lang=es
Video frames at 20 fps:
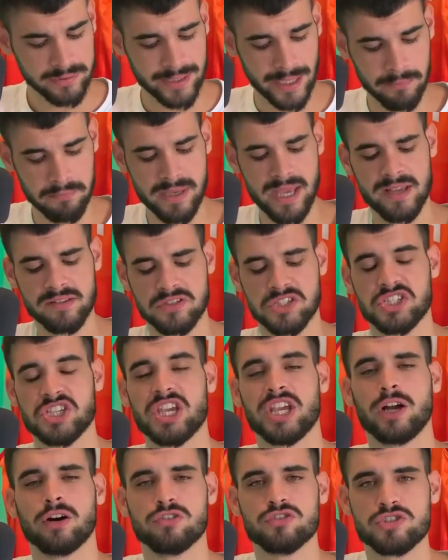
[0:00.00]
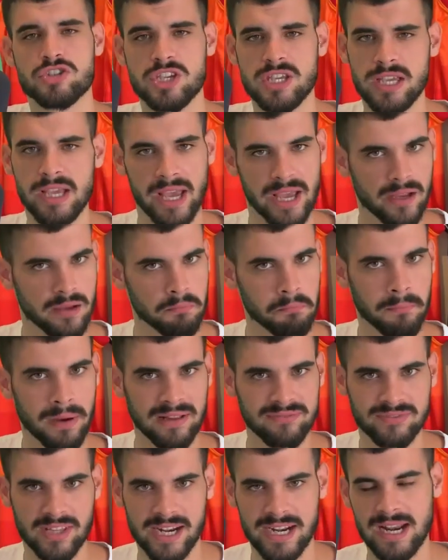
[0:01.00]
También, si consiguen
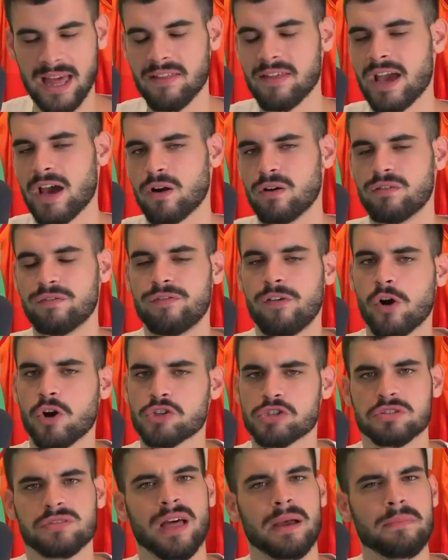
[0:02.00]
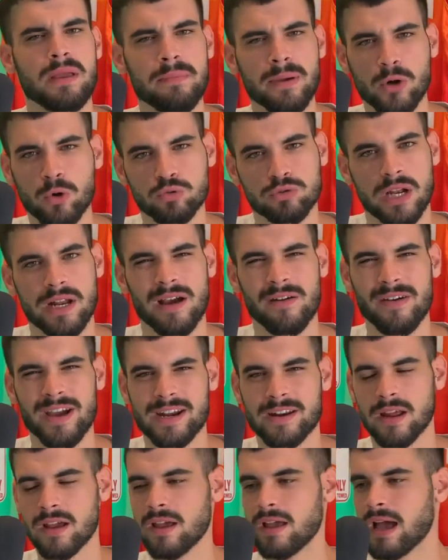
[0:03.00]
mantener a Aaron Fox, también me gustaría
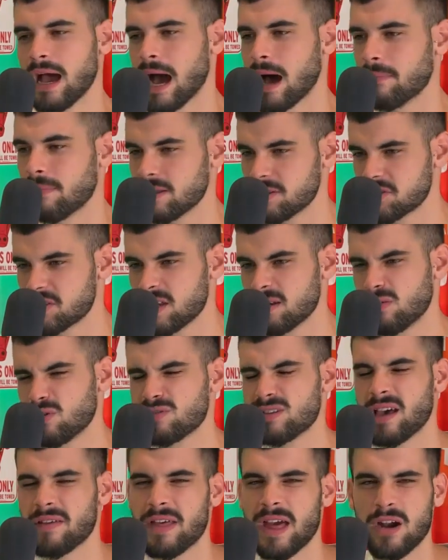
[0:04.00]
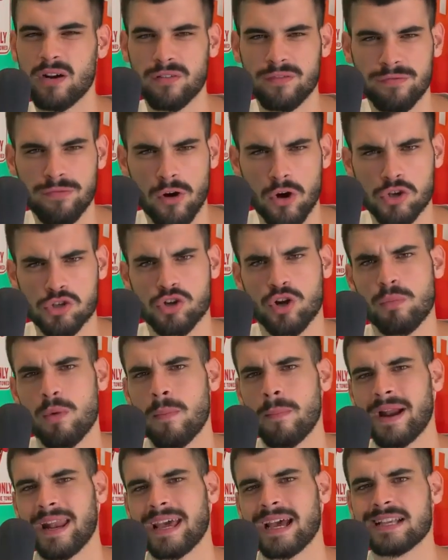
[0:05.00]
ver a Ben Simon y a Aaron Fox
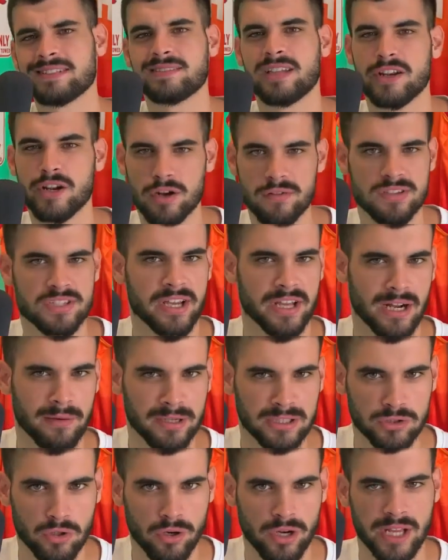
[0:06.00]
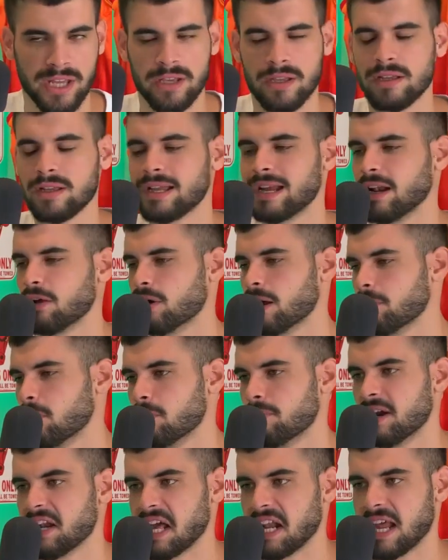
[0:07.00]
como pareja exterior de Sacramento Green. Creo que
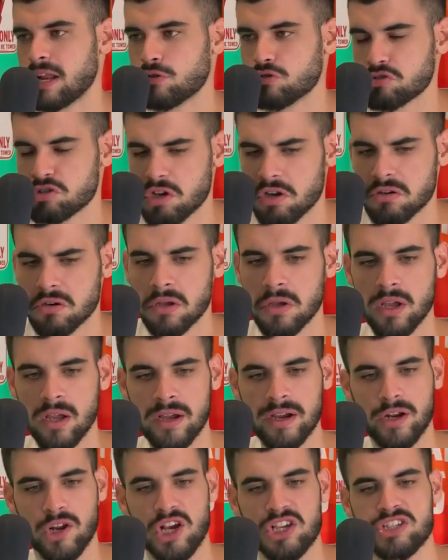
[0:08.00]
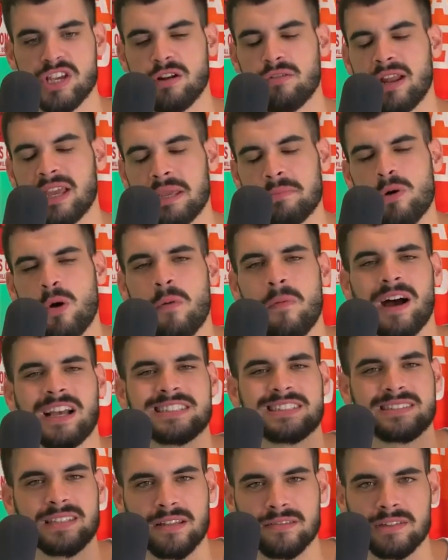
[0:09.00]
volvería la ilusión, creo que sería un equipo
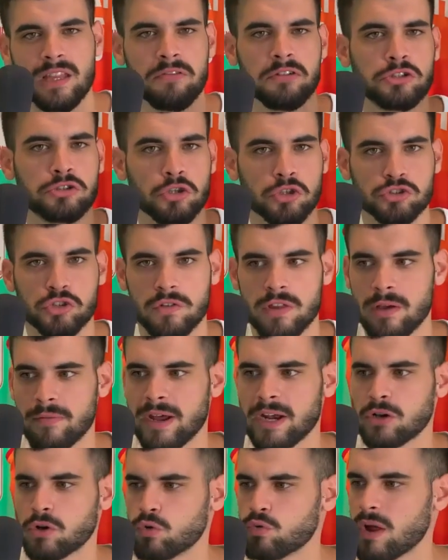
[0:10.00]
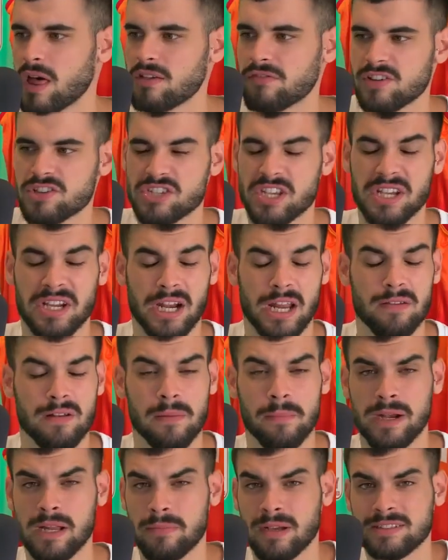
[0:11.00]
bastante vistoso de ver con una defensa
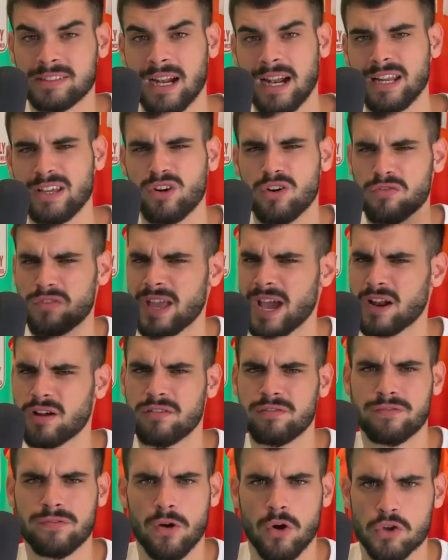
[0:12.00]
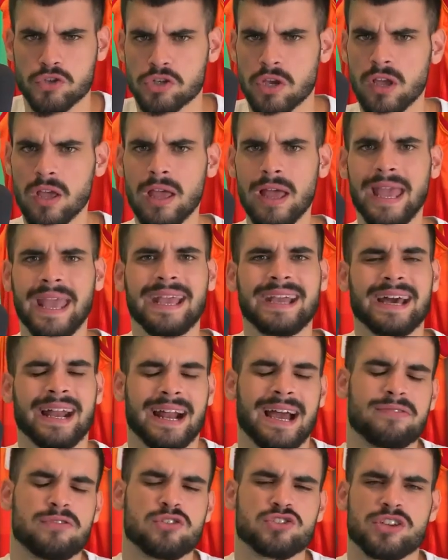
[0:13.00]
increíble perimetral y con Aaron Fox
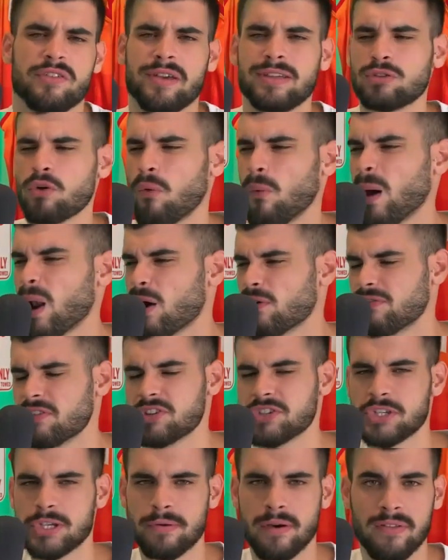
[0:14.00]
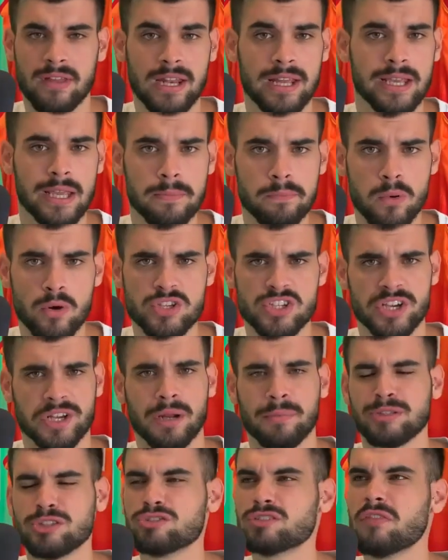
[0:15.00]
encargándose de toda la ofensiva del equipo y
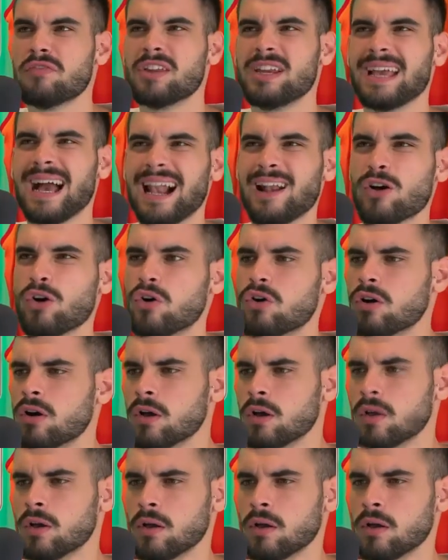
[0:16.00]
Sacramento tendría algo